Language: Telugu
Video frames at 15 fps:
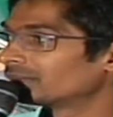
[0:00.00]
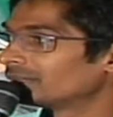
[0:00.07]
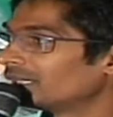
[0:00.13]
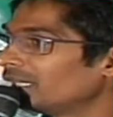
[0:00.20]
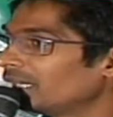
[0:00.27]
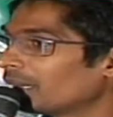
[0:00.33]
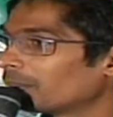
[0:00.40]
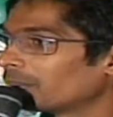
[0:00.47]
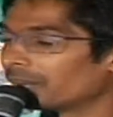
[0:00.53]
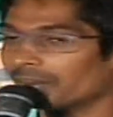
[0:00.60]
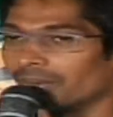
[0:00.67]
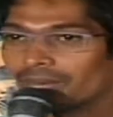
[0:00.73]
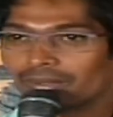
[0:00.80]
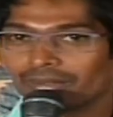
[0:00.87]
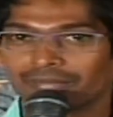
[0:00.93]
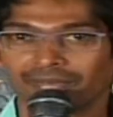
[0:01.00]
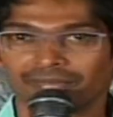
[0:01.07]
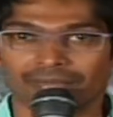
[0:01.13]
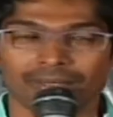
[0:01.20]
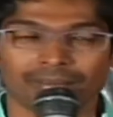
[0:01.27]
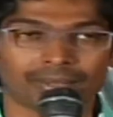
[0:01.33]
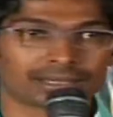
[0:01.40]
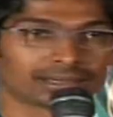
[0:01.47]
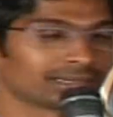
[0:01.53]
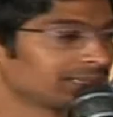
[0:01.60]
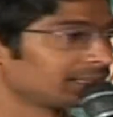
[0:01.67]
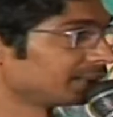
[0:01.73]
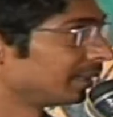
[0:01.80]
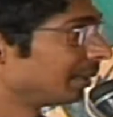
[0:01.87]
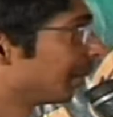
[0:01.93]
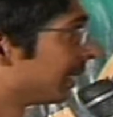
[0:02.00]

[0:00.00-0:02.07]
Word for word: చిన్ని అప్పుడు ఒక ఫిఫ్టీ పర్సెంట్ ఈ సినిమా